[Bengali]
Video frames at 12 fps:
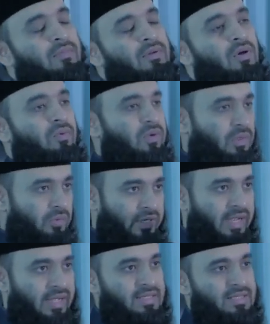লোয়ার ইউর
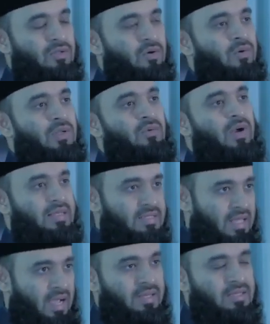গেইজ লোয়ার ইউর
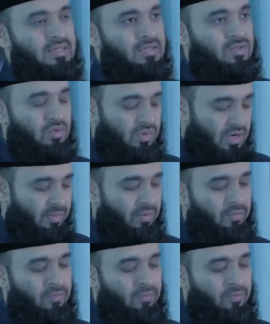আইসাইট চোখ নামাও